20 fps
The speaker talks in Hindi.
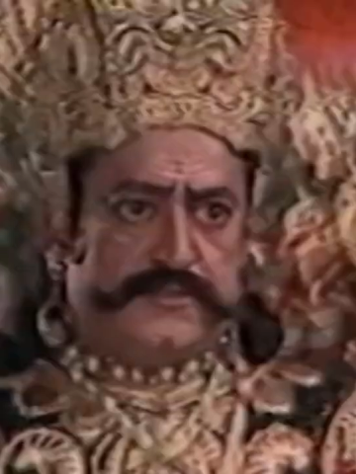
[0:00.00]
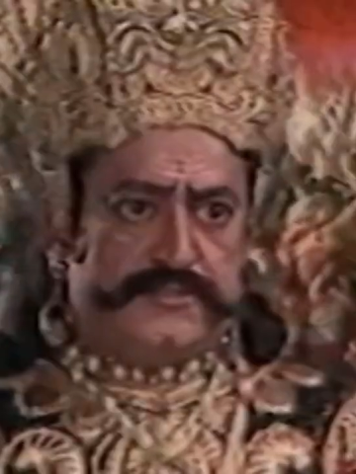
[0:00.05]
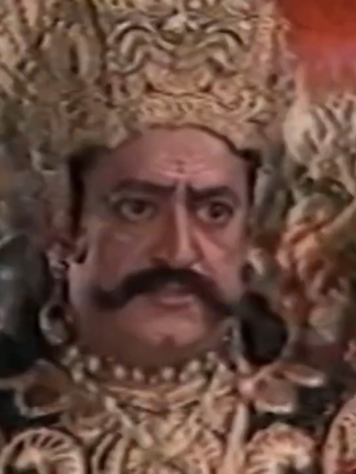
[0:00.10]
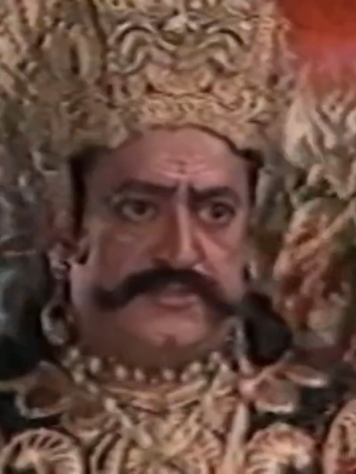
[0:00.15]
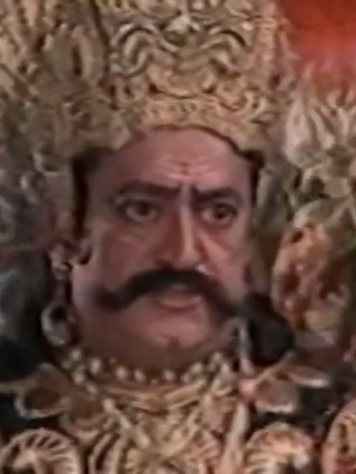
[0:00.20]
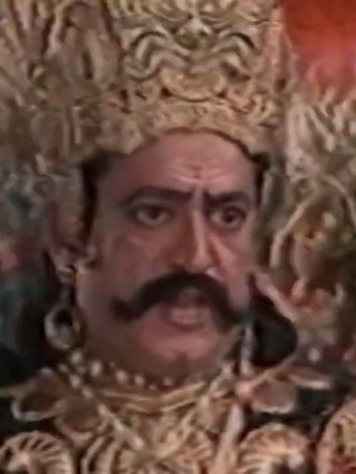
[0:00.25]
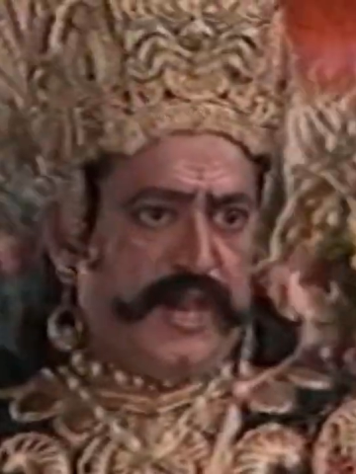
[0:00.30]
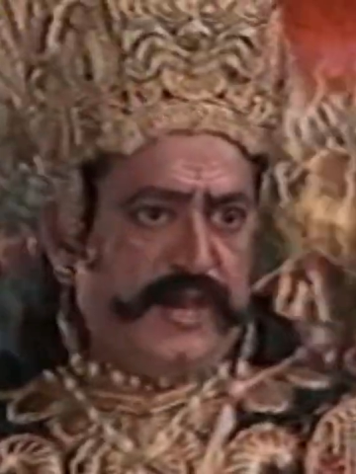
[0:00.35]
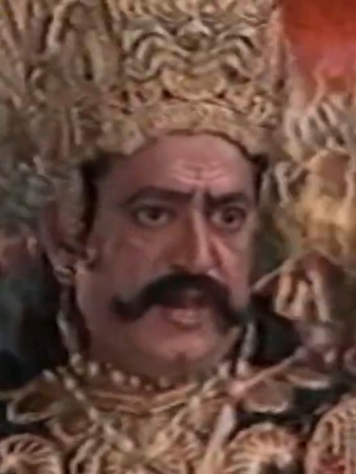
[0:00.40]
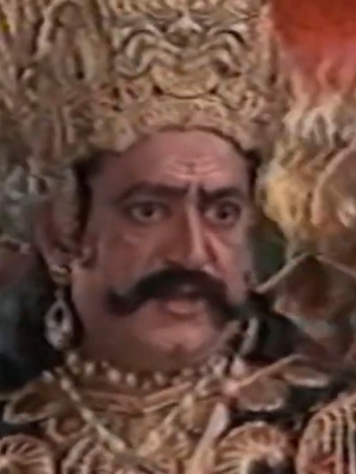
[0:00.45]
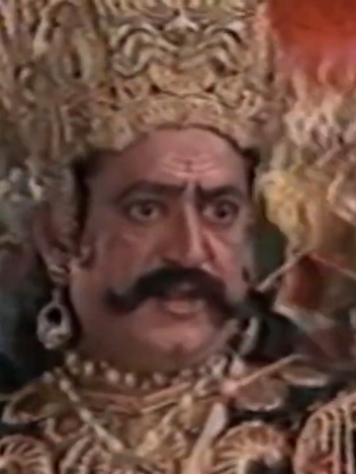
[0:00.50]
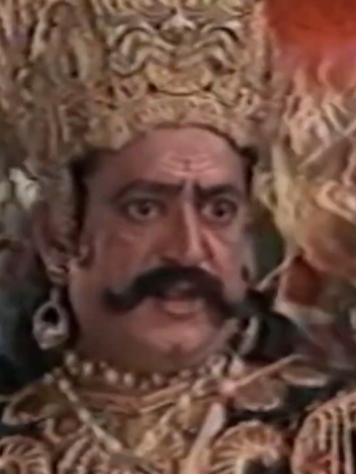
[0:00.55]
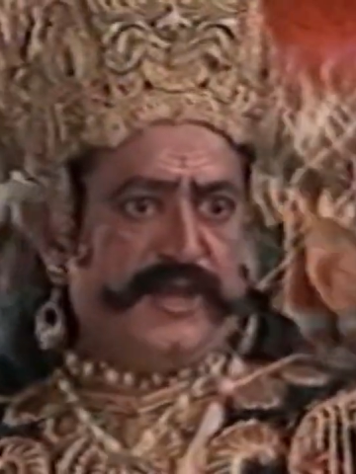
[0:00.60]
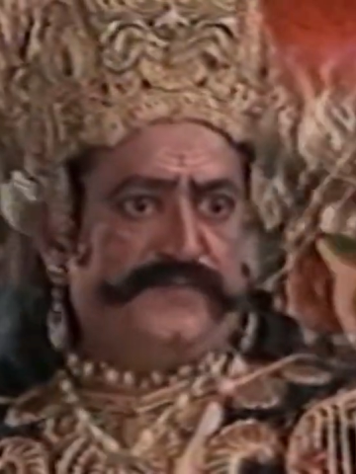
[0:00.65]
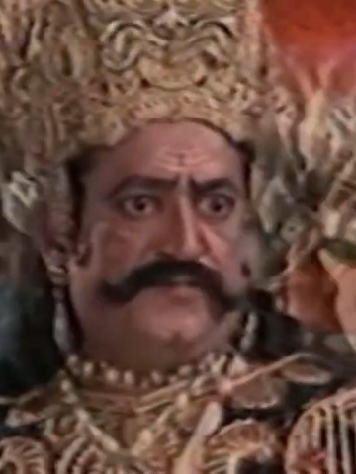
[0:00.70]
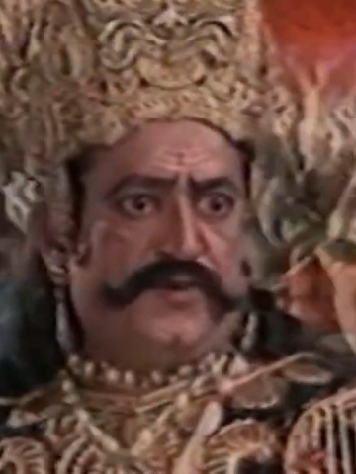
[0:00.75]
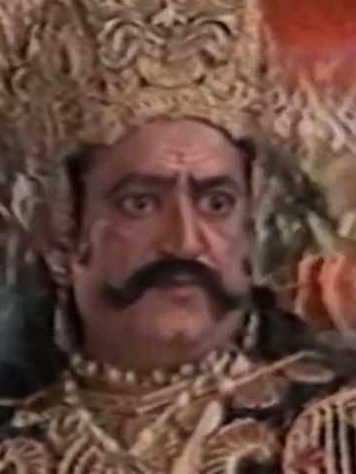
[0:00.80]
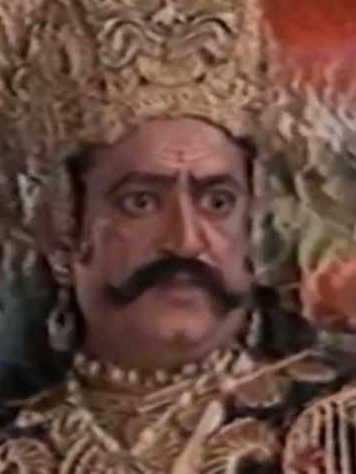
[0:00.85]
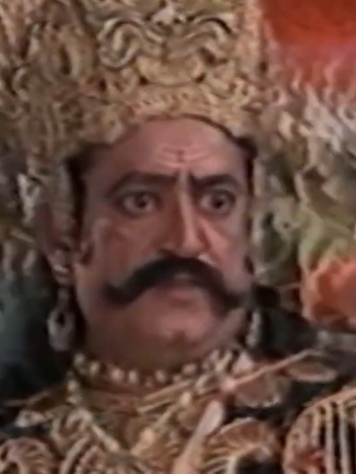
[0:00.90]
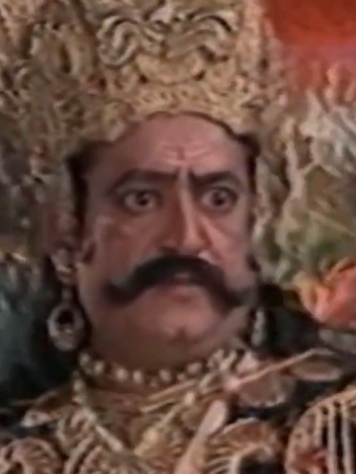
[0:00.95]
बारह बजे
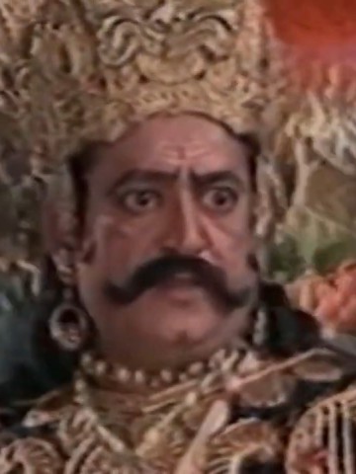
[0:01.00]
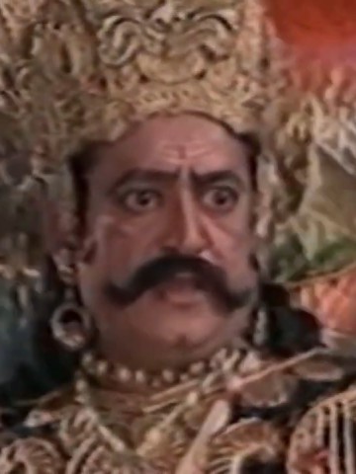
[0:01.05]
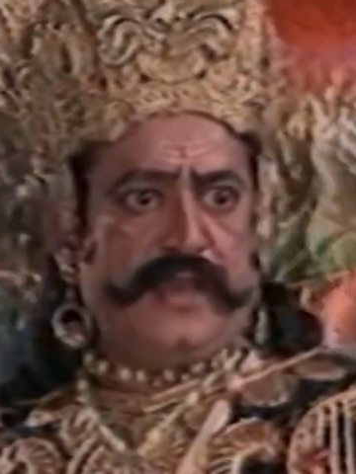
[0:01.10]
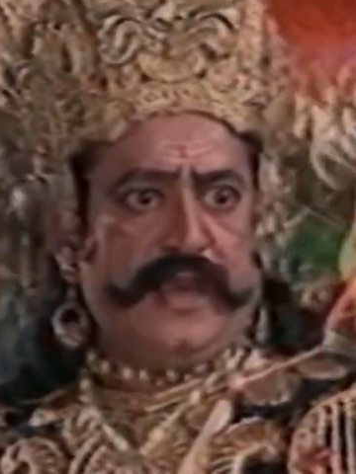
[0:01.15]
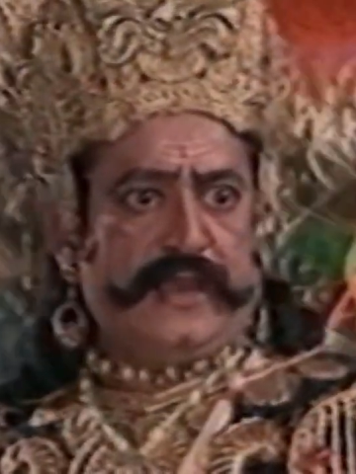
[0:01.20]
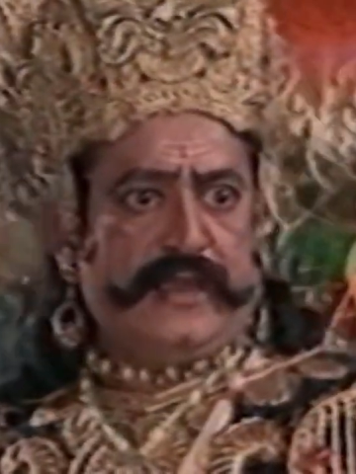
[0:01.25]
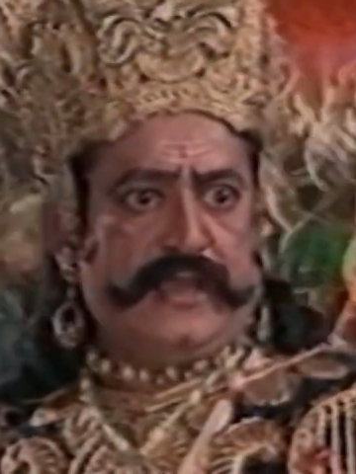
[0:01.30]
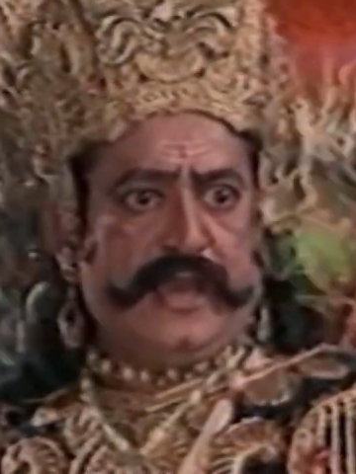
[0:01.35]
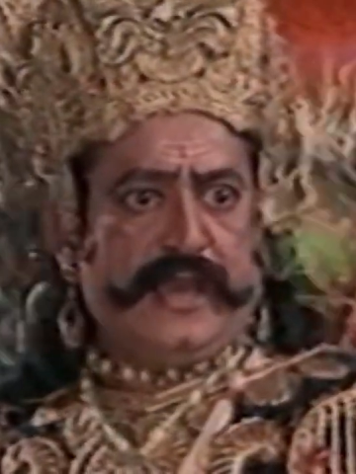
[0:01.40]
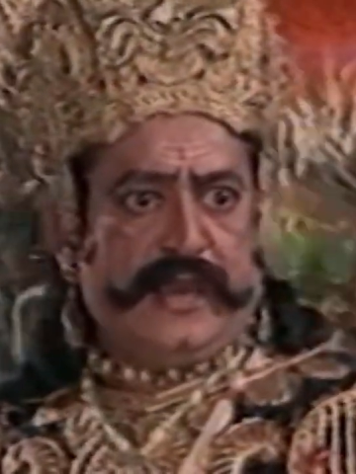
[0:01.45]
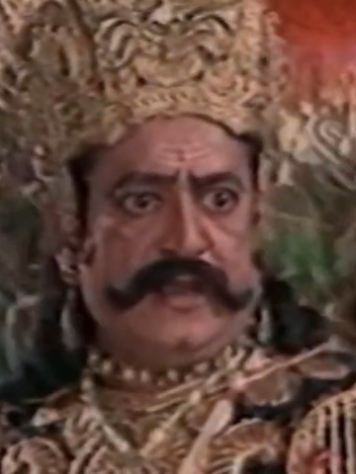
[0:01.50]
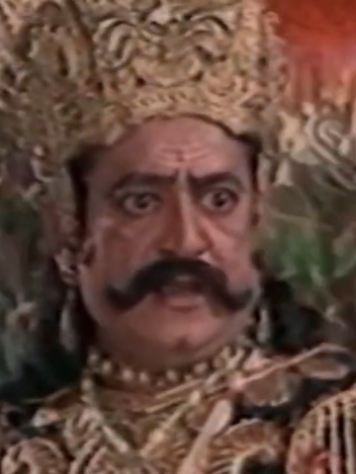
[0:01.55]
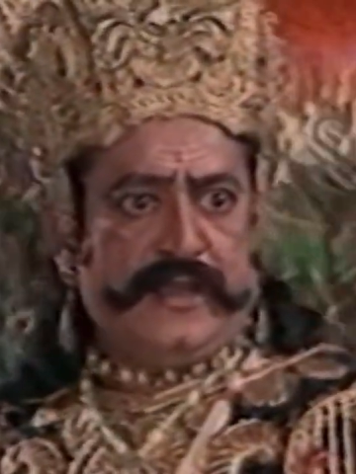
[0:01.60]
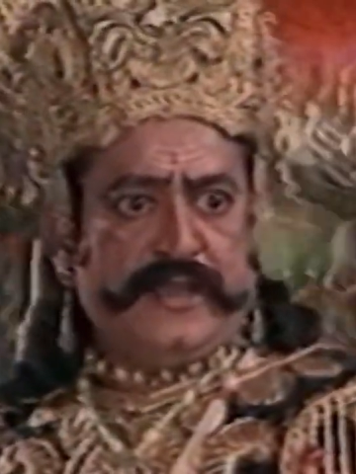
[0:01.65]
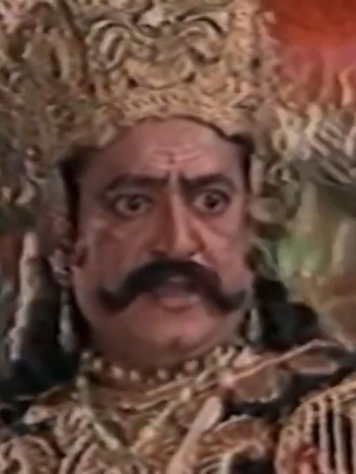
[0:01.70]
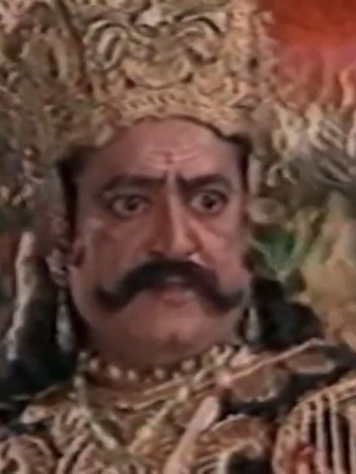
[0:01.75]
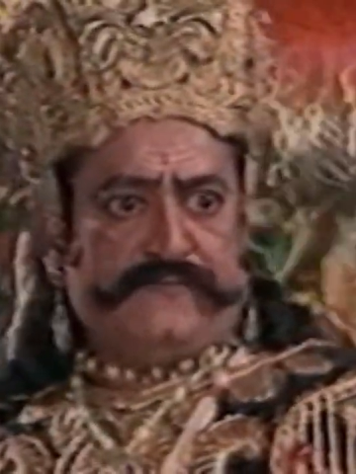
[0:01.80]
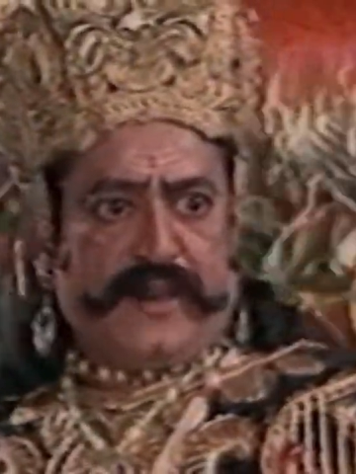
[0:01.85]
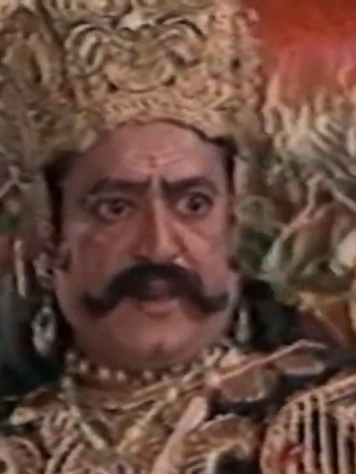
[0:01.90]
तक घमासान युद्ध